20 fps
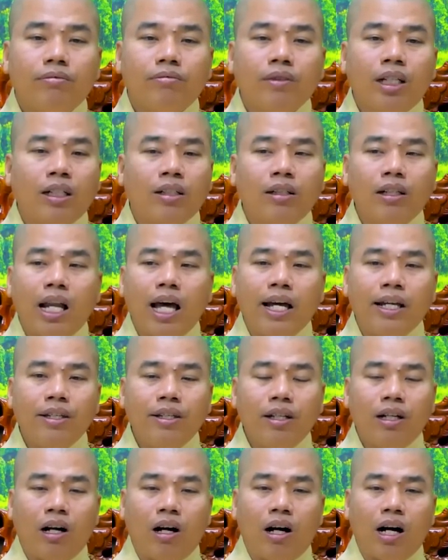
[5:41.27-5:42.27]
đừng có để
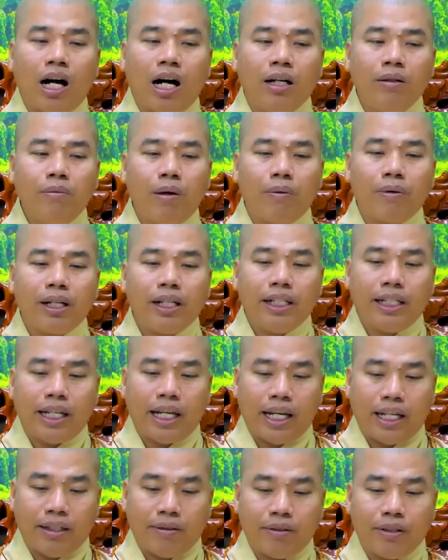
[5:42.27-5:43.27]
cho họ ở một cái
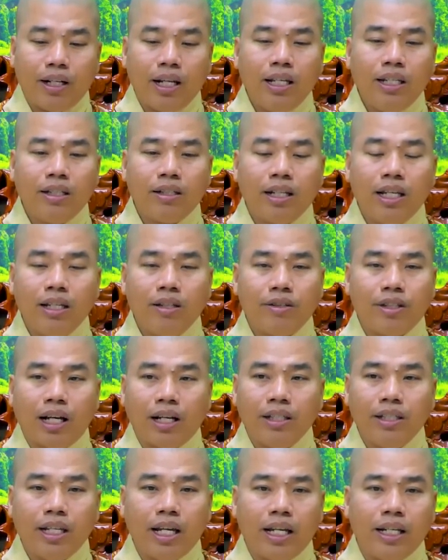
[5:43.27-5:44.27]
ngày họ đi họ đi họ
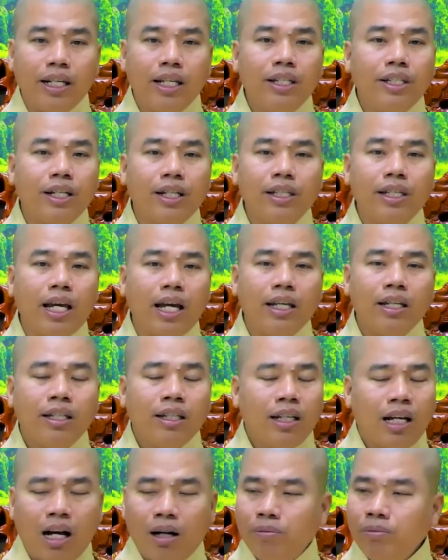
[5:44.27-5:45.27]
trở về đi trở về
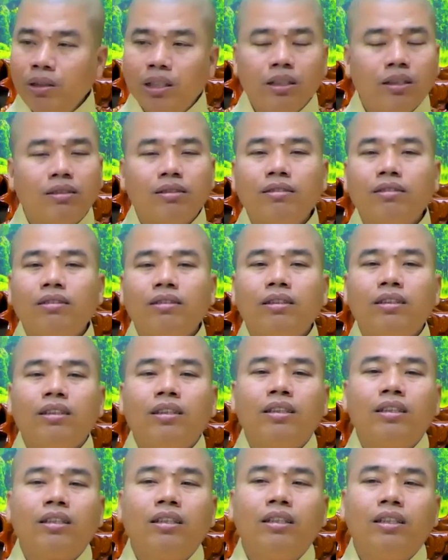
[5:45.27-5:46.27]
không được
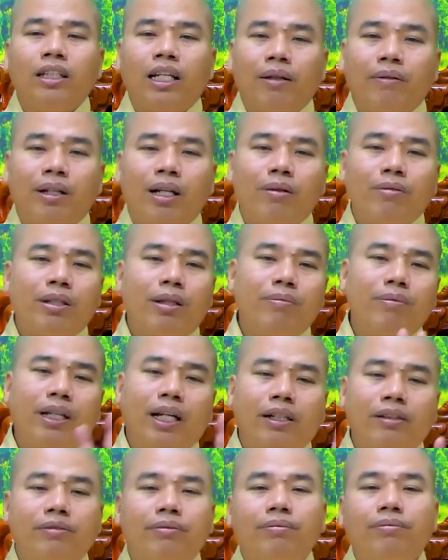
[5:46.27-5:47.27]
người này mình không chấp
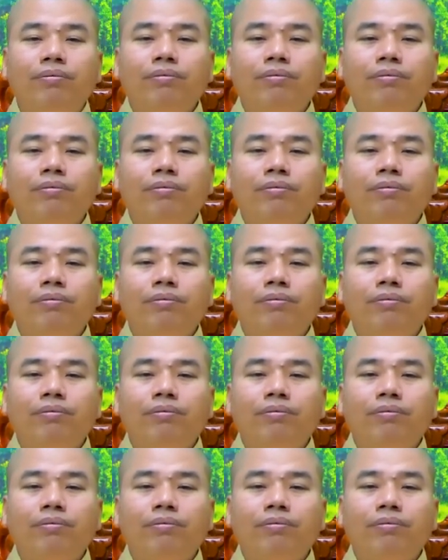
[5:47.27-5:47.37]
nhận